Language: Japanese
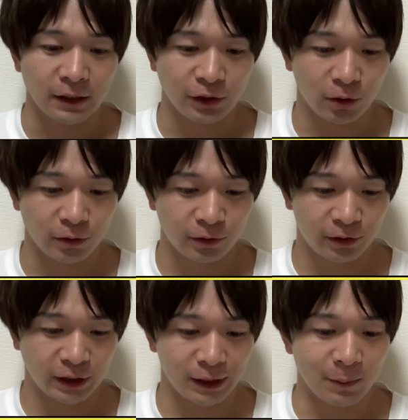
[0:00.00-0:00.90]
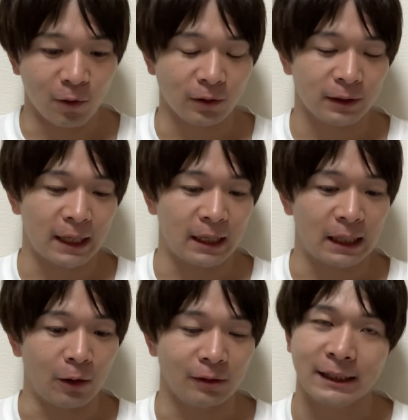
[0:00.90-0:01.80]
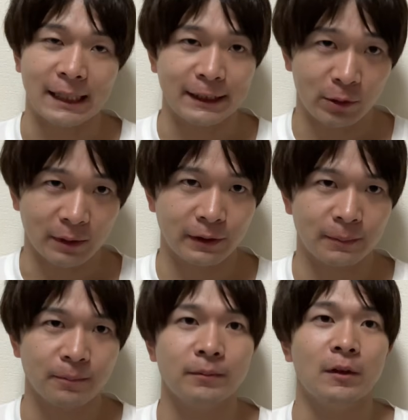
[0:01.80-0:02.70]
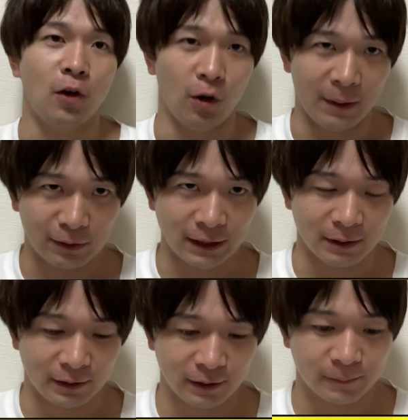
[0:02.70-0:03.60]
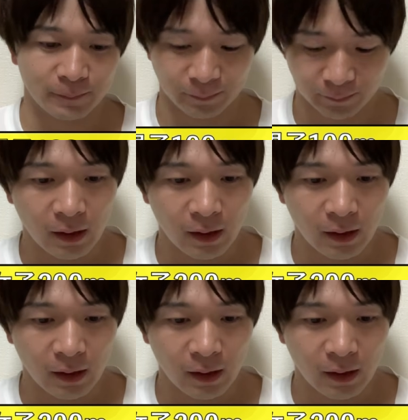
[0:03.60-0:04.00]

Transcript: 超水路でも結果を期待しております。おめでとうございます。